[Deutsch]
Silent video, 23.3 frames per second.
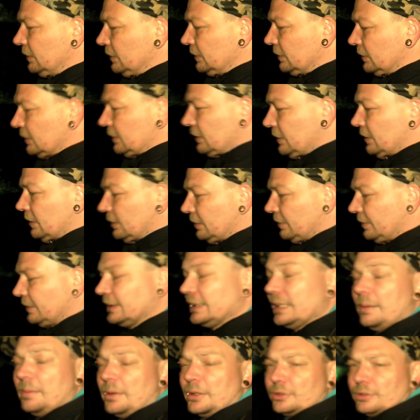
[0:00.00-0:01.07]
Genau, sind
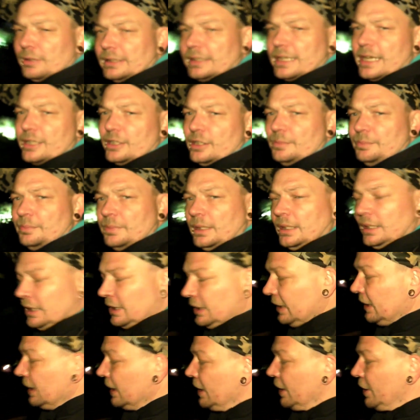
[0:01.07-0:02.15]
am Auto angekommen.
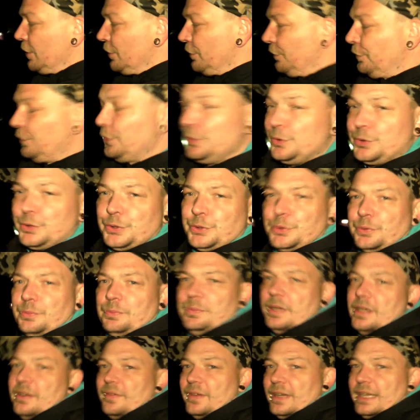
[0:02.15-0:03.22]
Füße tun
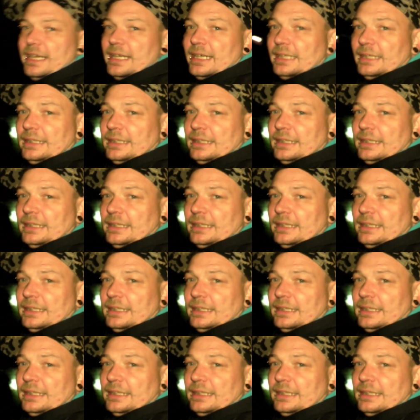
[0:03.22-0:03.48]
mir weh.